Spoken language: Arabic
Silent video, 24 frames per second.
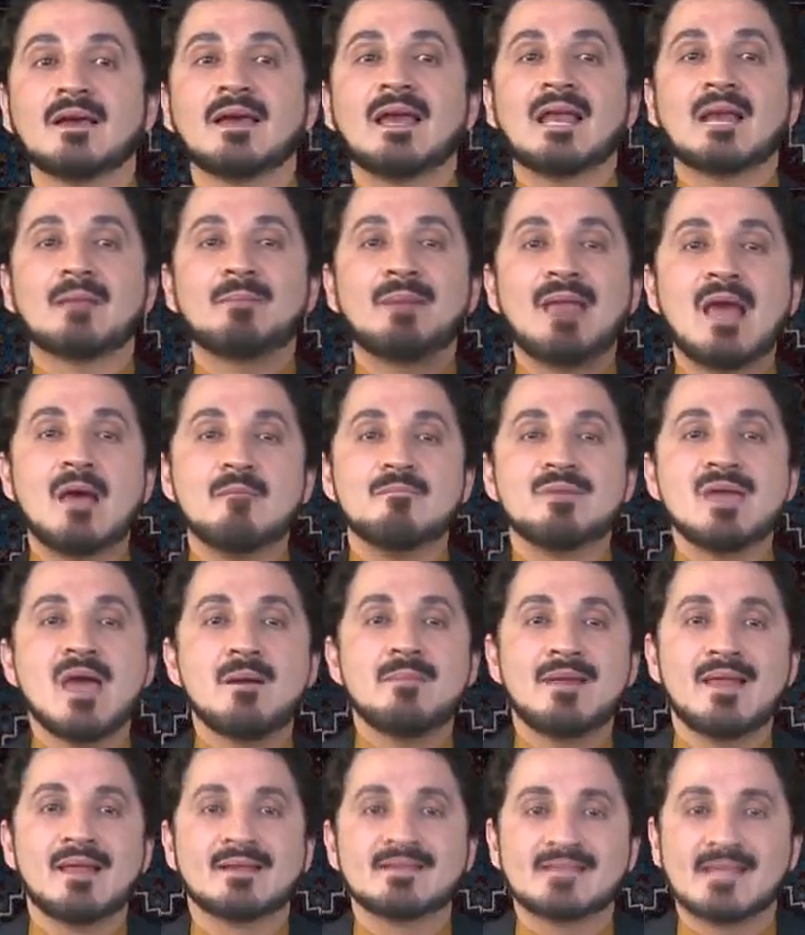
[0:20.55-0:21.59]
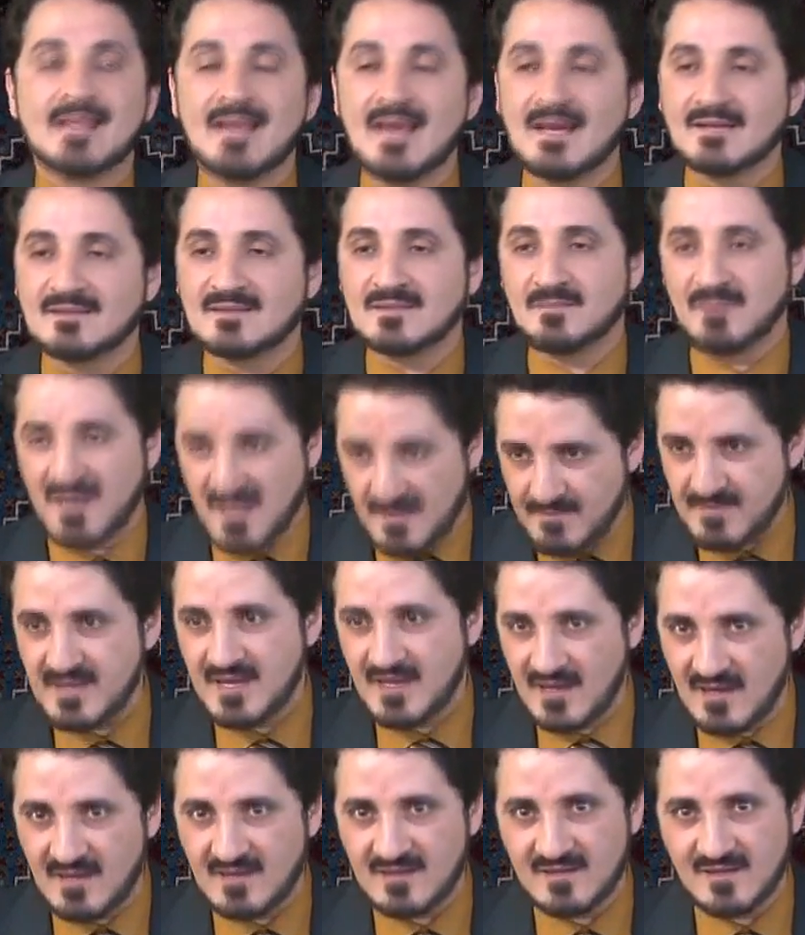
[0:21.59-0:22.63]
قال لك بلا أنبياء بلا رسالات بلا
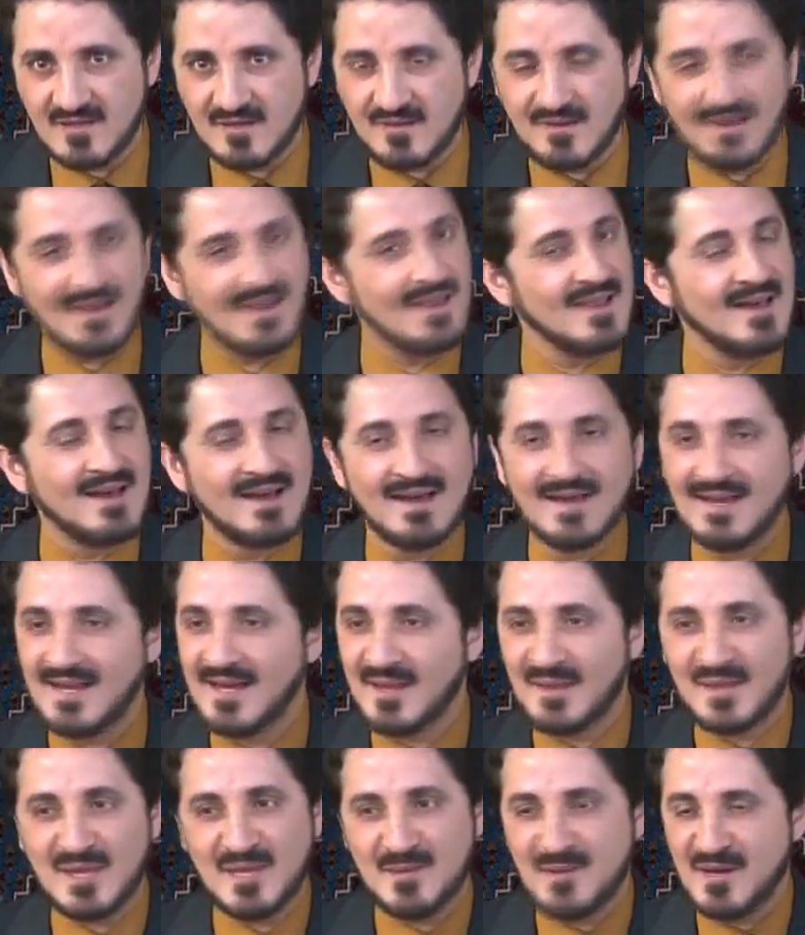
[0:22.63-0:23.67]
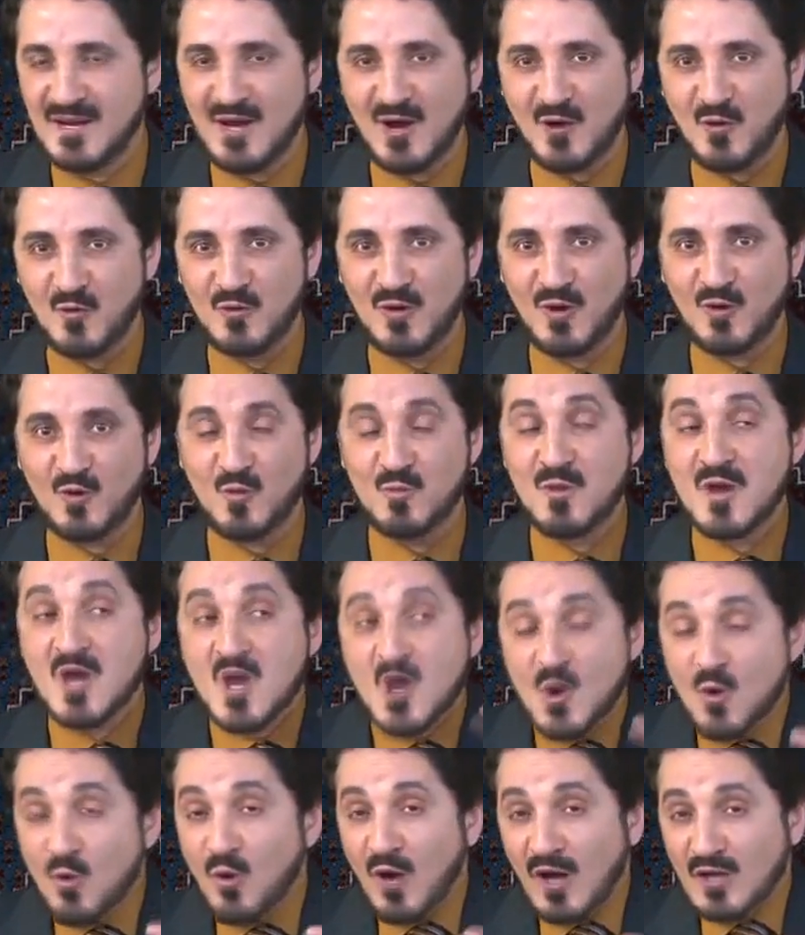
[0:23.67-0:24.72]
أنبياء الله العظيم أنا أقول لكم
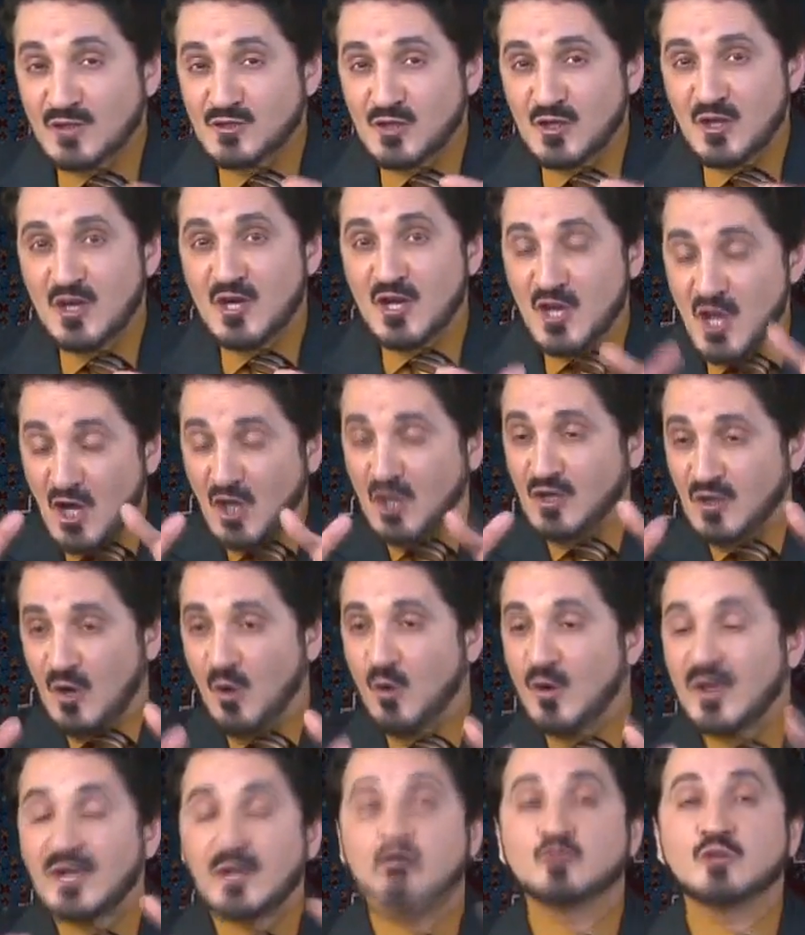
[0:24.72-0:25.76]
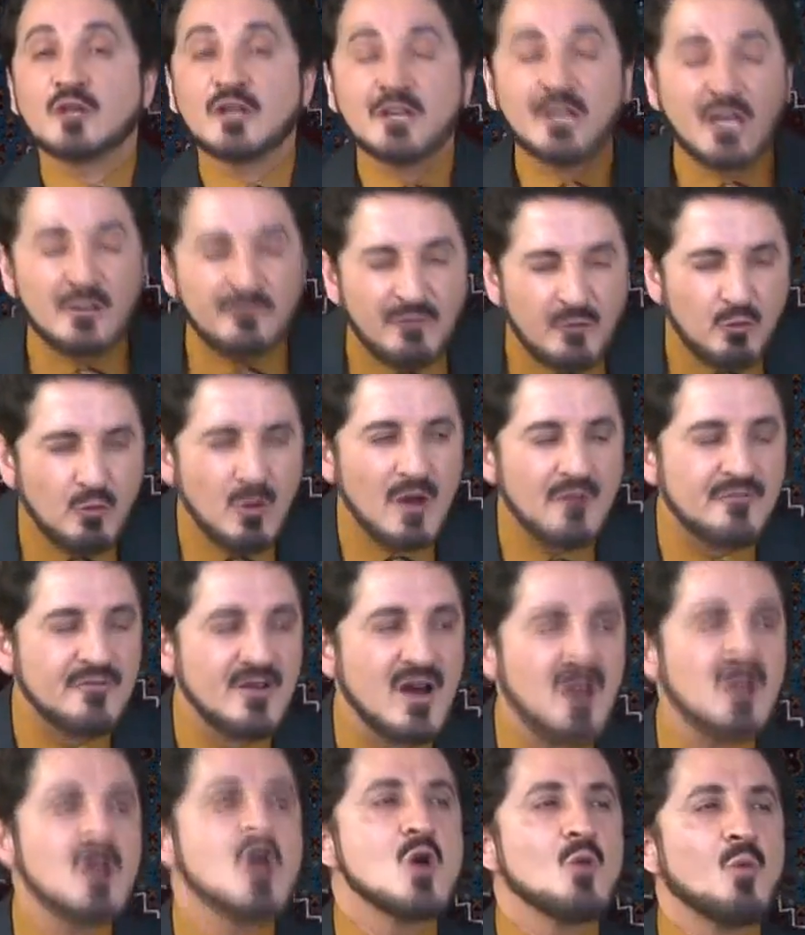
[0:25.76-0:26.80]
وخاصة اقرأوا اقرأوا تاريخ الفكر
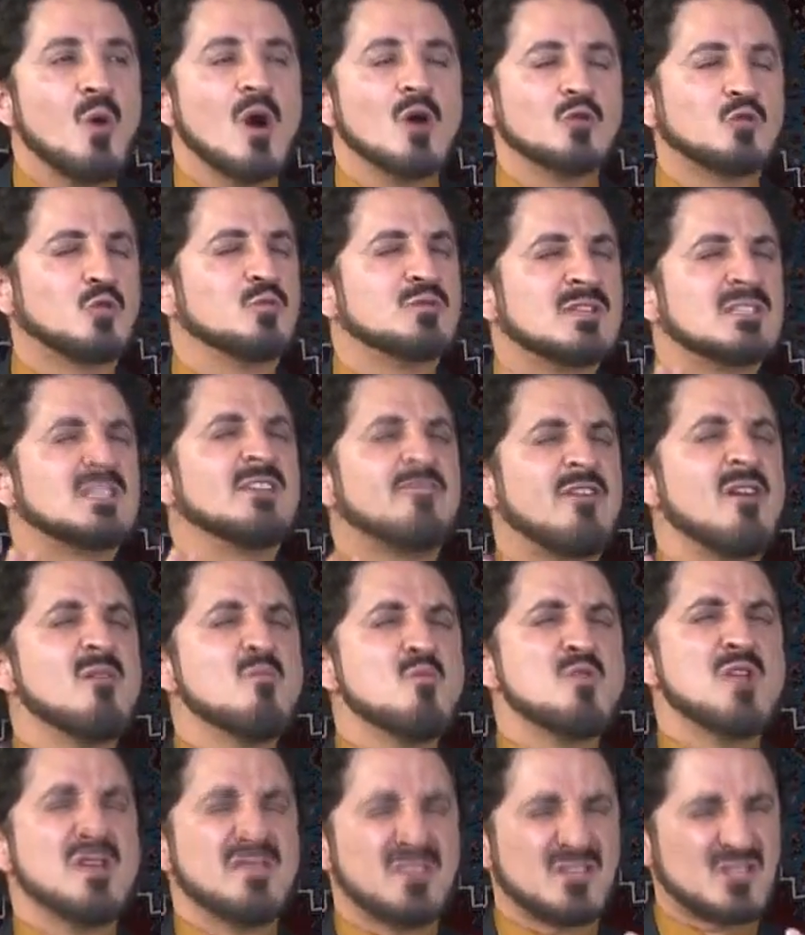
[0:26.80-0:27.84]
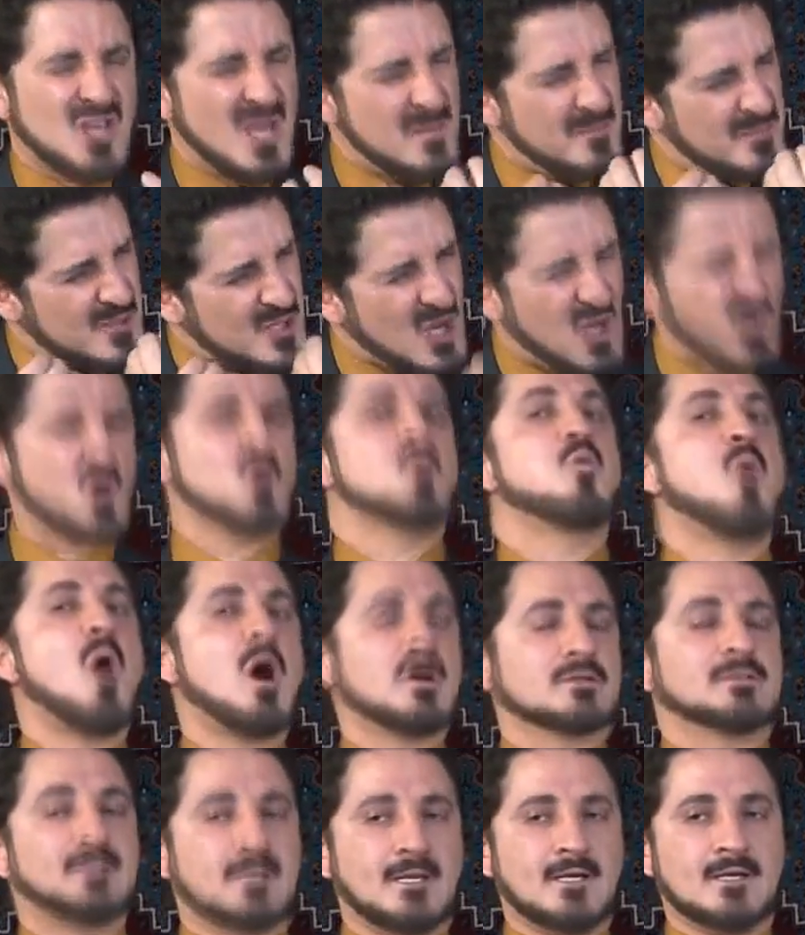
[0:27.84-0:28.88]
والأفكار وأنتم ستفهمون هذا الشيء بشكل
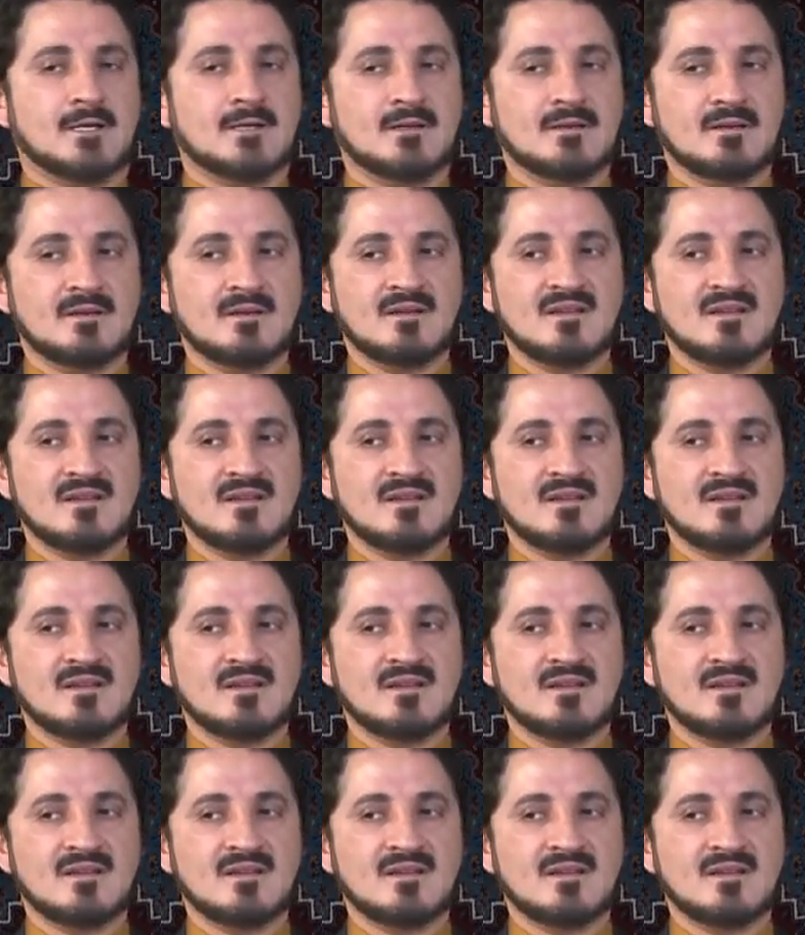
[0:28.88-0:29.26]
واضح